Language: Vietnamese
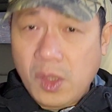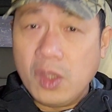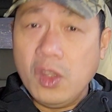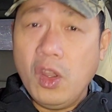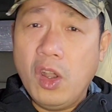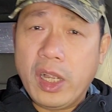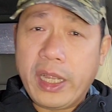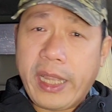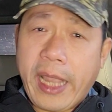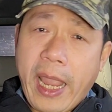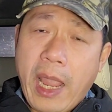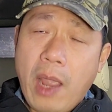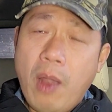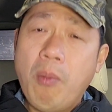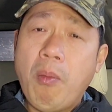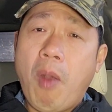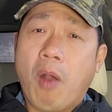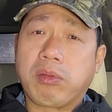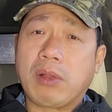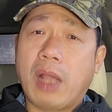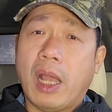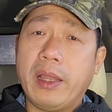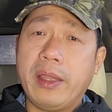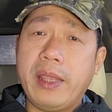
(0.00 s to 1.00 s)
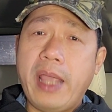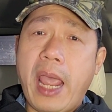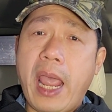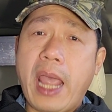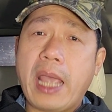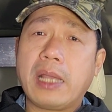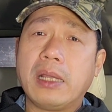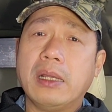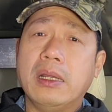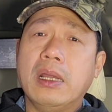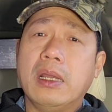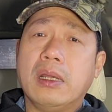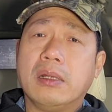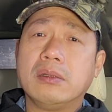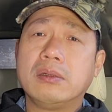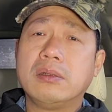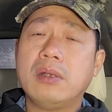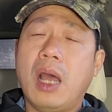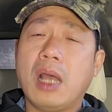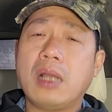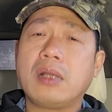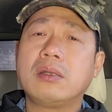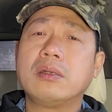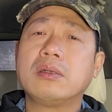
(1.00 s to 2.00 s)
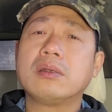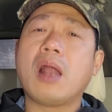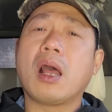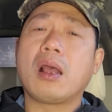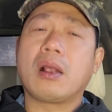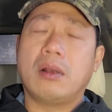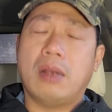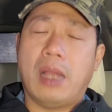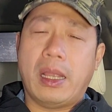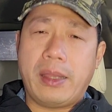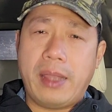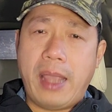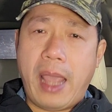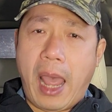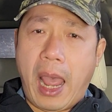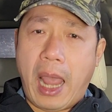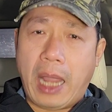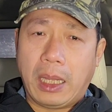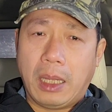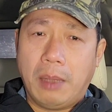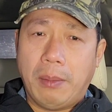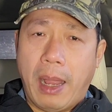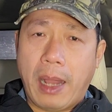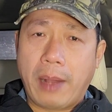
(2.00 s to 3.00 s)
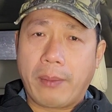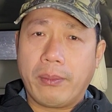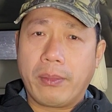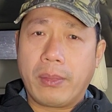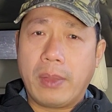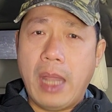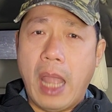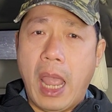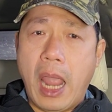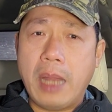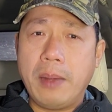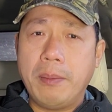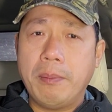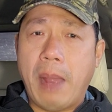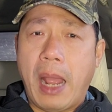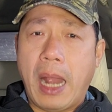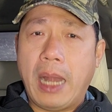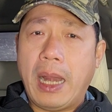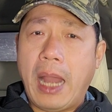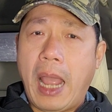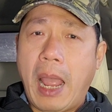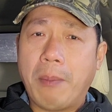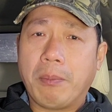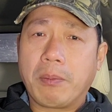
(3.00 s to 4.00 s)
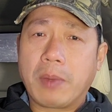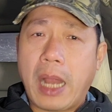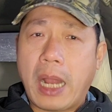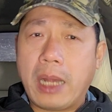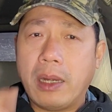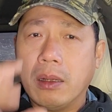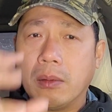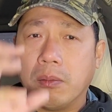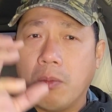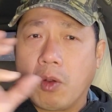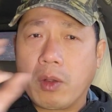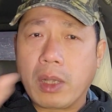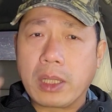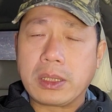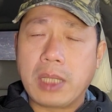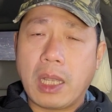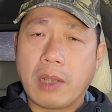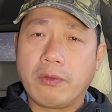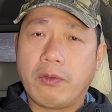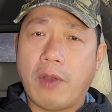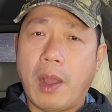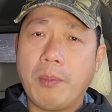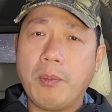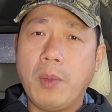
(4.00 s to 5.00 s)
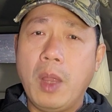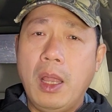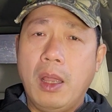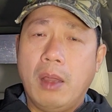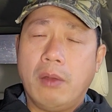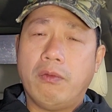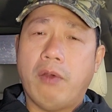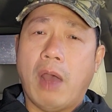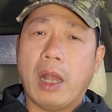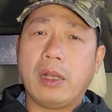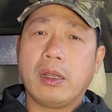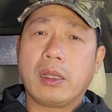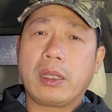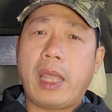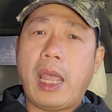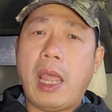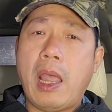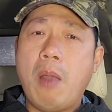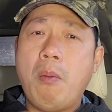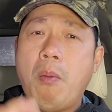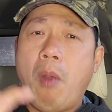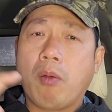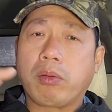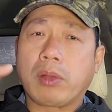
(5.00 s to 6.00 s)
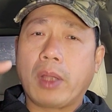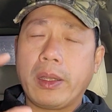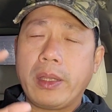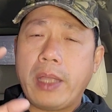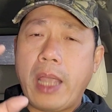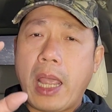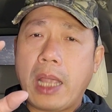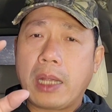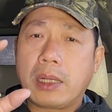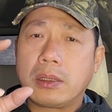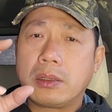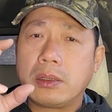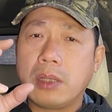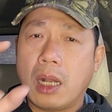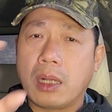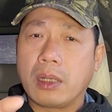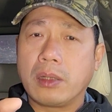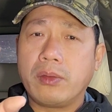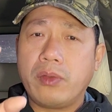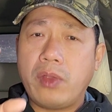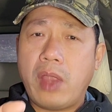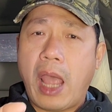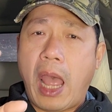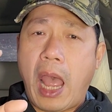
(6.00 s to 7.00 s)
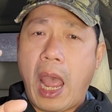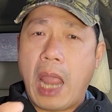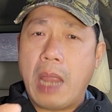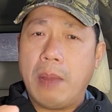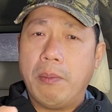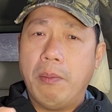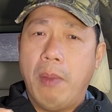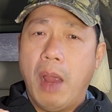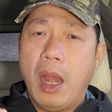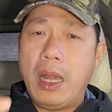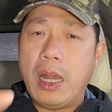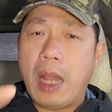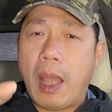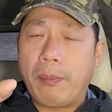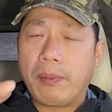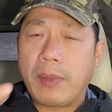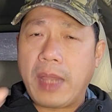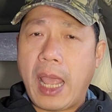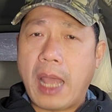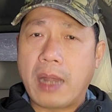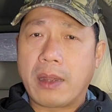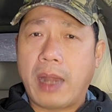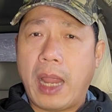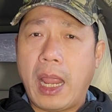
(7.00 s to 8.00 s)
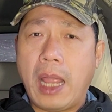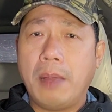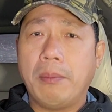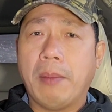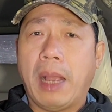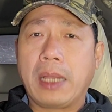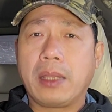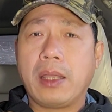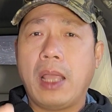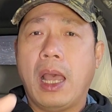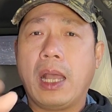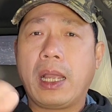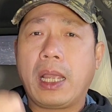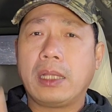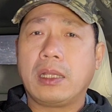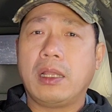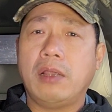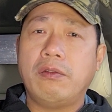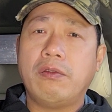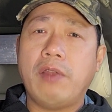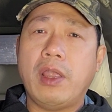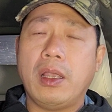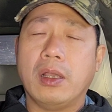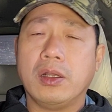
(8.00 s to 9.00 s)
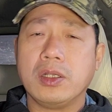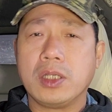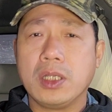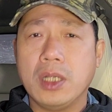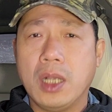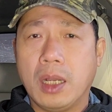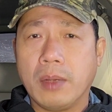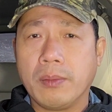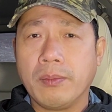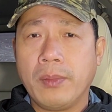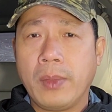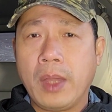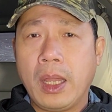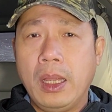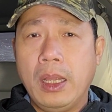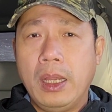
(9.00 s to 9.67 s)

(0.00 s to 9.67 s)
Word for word: nó kéo một thời gian rất rất là dài các bạn để mà làm ra được một cái sản phẩm và nó kéo một thời gian rất dài mới làm giá rẻ bạn nhớ cái tivi hồi xưa